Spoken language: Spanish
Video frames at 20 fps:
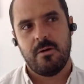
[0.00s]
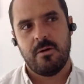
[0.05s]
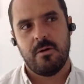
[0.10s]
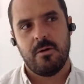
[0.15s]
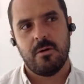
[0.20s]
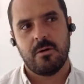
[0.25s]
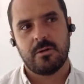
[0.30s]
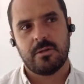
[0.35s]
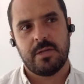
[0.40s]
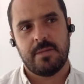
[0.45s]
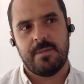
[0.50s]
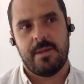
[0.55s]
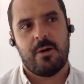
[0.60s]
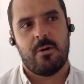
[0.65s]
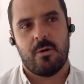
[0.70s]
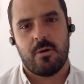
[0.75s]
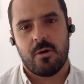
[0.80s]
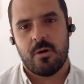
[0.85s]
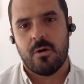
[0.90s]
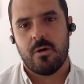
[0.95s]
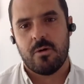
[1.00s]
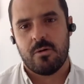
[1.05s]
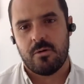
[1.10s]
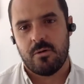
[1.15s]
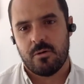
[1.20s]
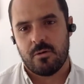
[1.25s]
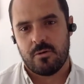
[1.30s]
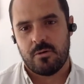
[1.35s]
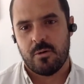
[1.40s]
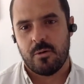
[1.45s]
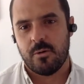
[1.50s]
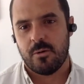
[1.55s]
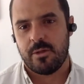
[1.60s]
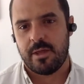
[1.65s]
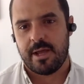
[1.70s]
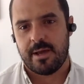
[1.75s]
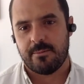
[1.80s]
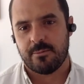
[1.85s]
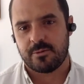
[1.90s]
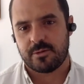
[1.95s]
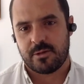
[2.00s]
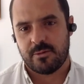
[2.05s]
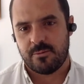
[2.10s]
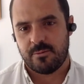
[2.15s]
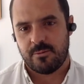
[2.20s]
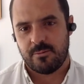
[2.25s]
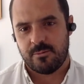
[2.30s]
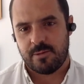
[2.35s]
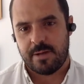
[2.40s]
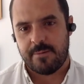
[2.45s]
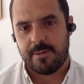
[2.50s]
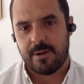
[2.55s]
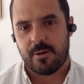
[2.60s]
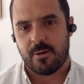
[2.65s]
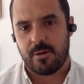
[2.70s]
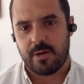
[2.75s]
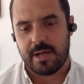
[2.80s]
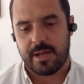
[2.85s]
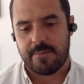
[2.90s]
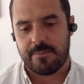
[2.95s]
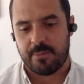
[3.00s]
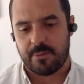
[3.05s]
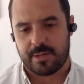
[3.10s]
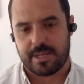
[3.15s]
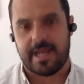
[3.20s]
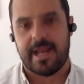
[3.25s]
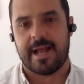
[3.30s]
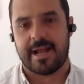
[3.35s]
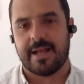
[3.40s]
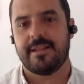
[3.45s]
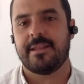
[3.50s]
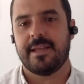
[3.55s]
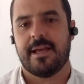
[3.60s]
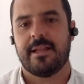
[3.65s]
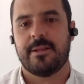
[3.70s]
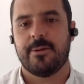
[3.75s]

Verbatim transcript: no se mejoró o no, no hubo digamos que una mejoría porque la cantidad